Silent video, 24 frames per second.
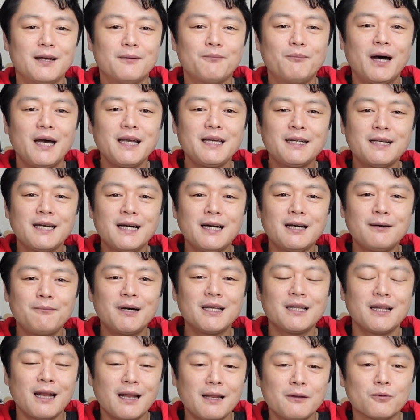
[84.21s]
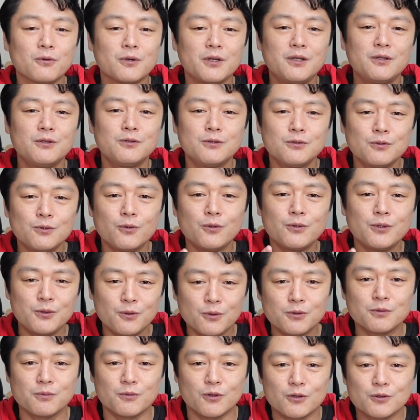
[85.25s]
マイカー離れの理由の
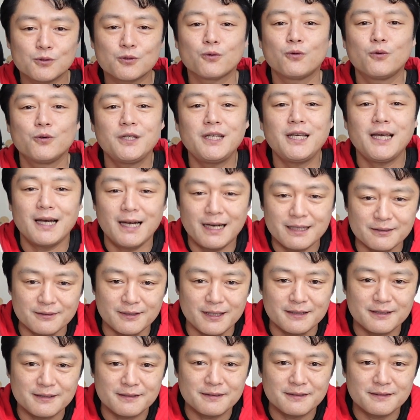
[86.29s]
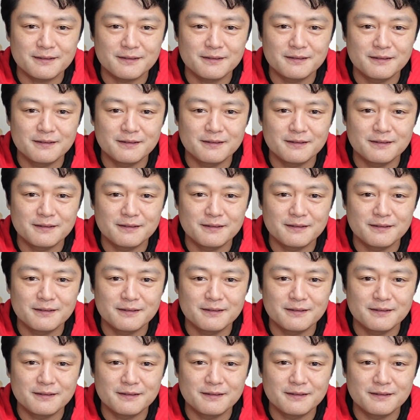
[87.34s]
一つもそこにあるんです。